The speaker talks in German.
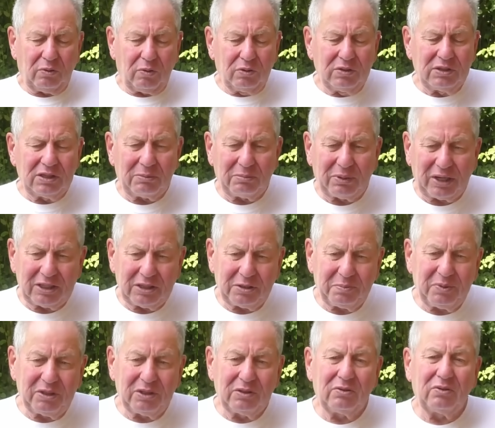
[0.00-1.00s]
Unser
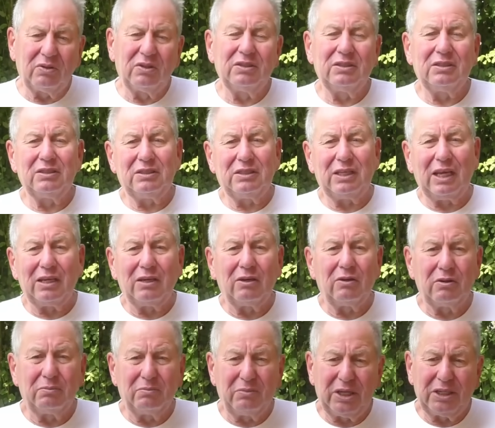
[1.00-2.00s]
Beispiel und ich denke
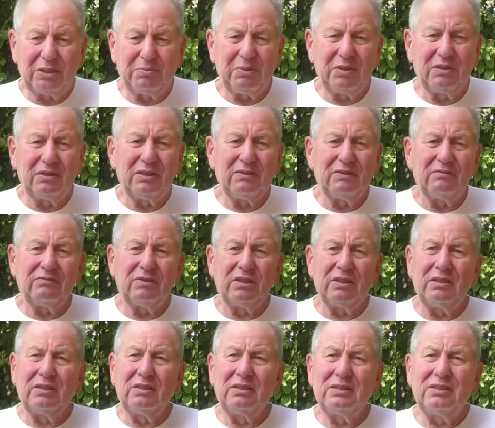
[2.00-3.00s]
auch ein Beispiel
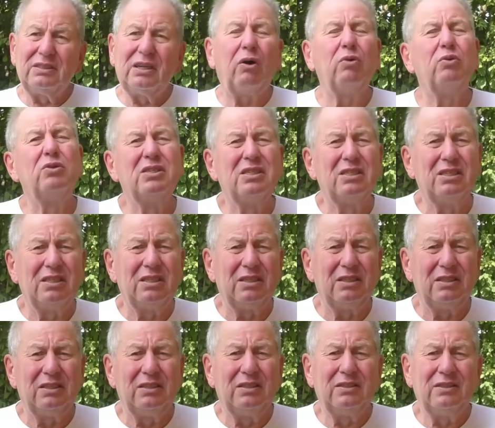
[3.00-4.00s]
von Tausenden,